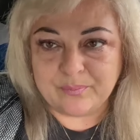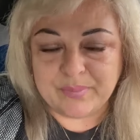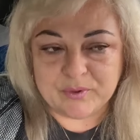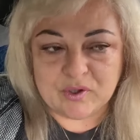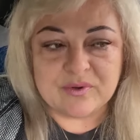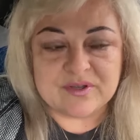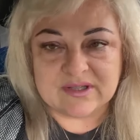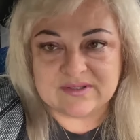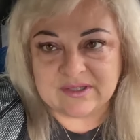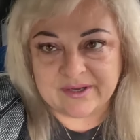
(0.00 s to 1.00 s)
попробуйте
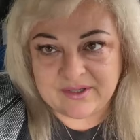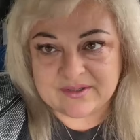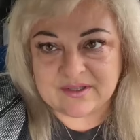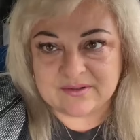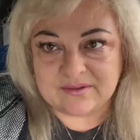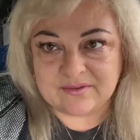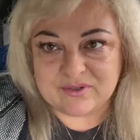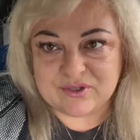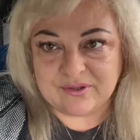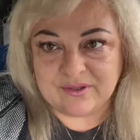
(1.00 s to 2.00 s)
отстраниться от этого
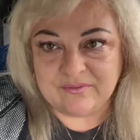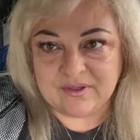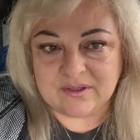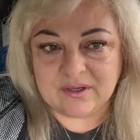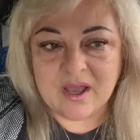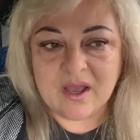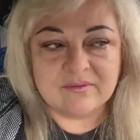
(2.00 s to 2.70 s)
человека.